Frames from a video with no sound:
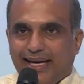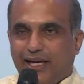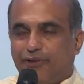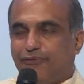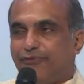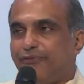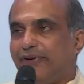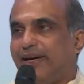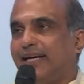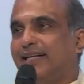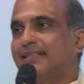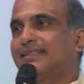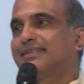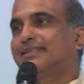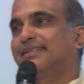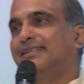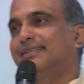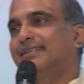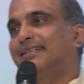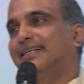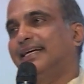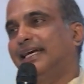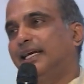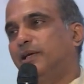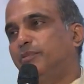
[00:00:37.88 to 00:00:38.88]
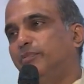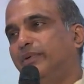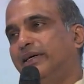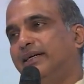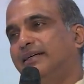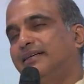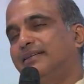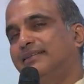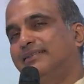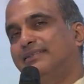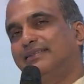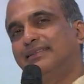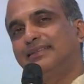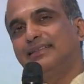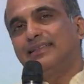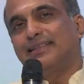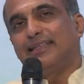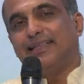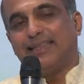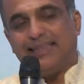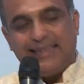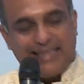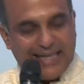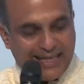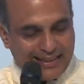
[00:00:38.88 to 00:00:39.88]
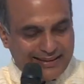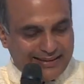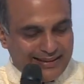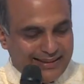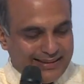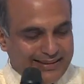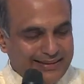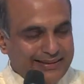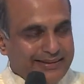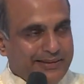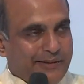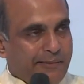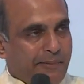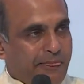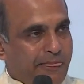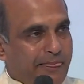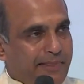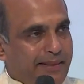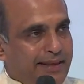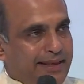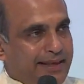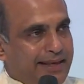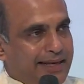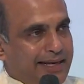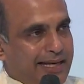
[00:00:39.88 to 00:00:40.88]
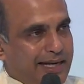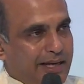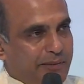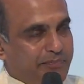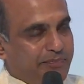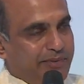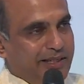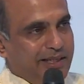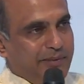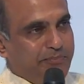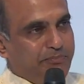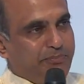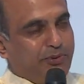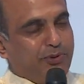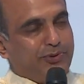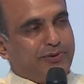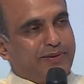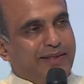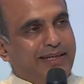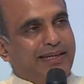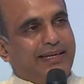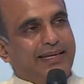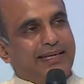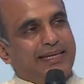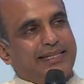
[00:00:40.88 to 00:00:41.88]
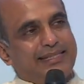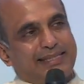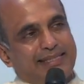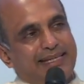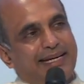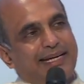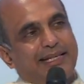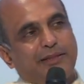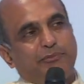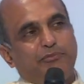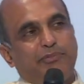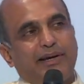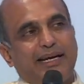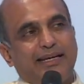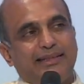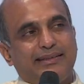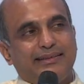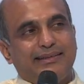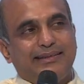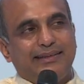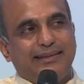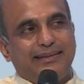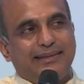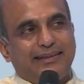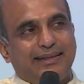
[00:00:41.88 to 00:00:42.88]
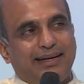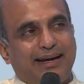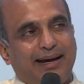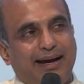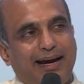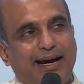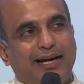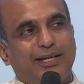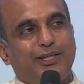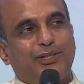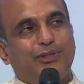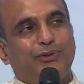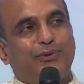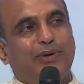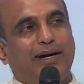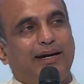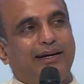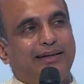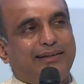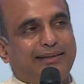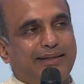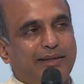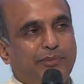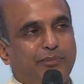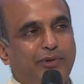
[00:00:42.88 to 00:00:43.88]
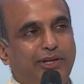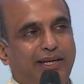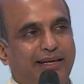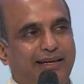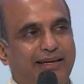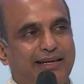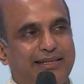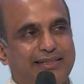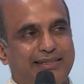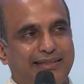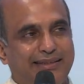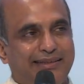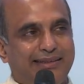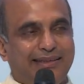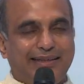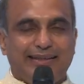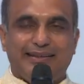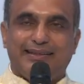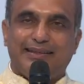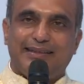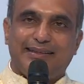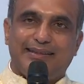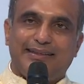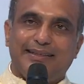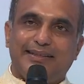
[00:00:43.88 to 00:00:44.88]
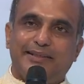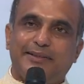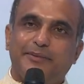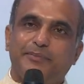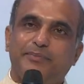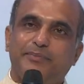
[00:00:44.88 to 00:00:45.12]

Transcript: इनफैक्ट एक बार दादा अपनी पोत्री के साथ बैठकर हार्ट टू हार्ट कम्युनिकेशन कर रहे थे